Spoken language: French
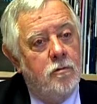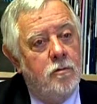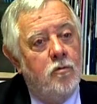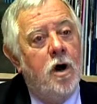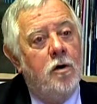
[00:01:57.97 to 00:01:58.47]

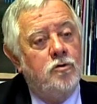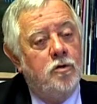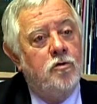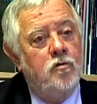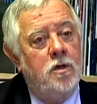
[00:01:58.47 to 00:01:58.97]
moi
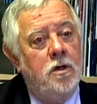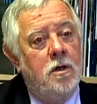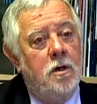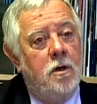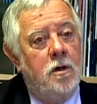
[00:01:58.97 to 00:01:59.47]
aujourd'hui
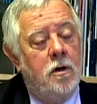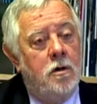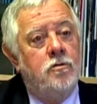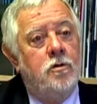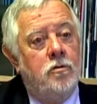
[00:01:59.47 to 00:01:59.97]

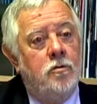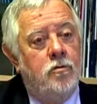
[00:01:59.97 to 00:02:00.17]
en tant